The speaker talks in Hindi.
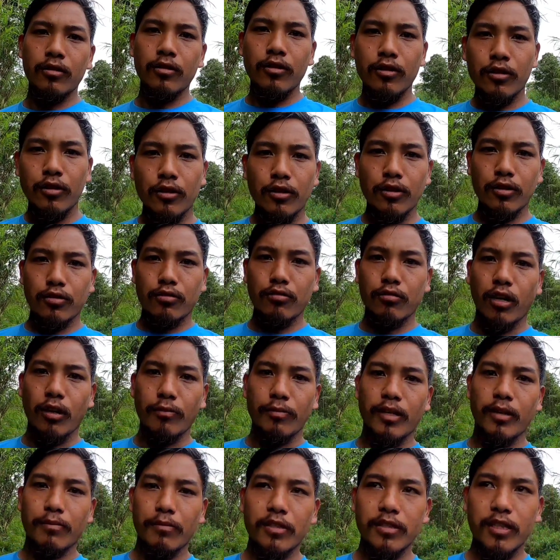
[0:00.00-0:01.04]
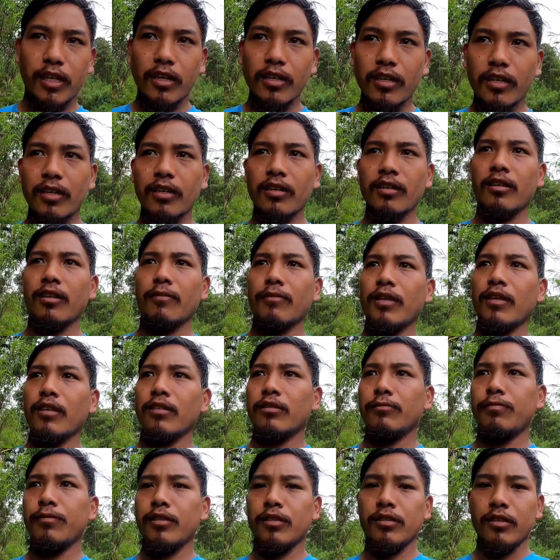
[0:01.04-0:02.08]
चलिए तो अभी आपने जान लिया
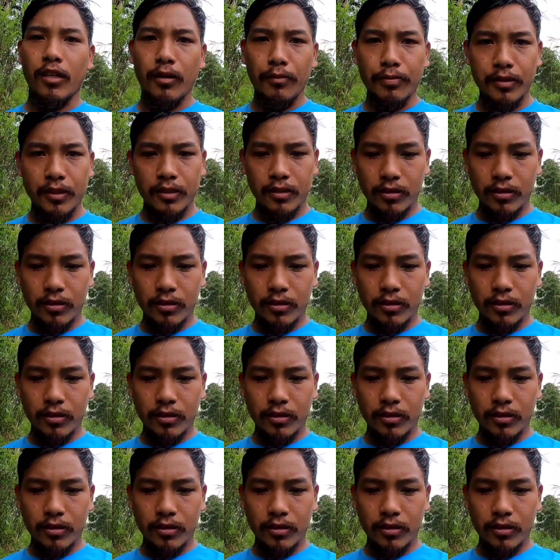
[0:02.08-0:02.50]
हमारा जी साहब